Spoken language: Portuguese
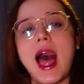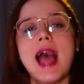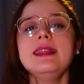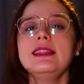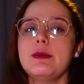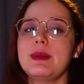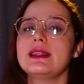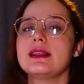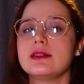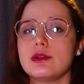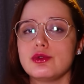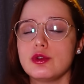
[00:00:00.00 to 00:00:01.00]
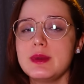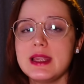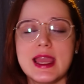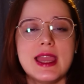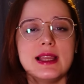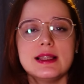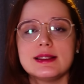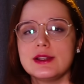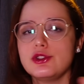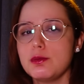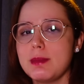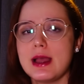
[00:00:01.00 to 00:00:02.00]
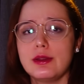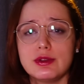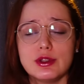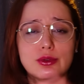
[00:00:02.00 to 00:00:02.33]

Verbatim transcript: a interpretação sobre ele, sentimentos e